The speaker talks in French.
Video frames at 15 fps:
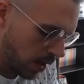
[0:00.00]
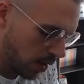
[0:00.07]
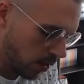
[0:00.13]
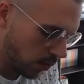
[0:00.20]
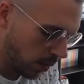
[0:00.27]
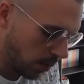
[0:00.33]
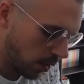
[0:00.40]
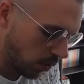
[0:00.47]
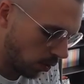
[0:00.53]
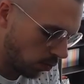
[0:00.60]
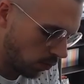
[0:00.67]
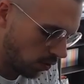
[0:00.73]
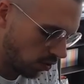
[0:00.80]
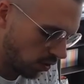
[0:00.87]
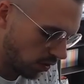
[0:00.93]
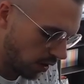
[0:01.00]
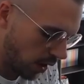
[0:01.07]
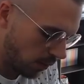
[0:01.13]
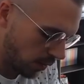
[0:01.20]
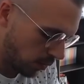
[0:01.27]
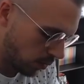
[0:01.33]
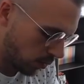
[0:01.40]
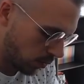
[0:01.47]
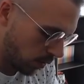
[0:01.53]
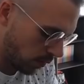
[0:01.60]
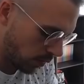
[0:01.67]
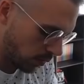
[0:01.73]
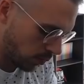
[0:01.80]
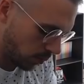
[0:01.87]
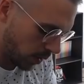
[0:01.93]
et on a bien entendu Vegeta avec, euh,
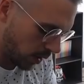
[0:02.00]
avec son main,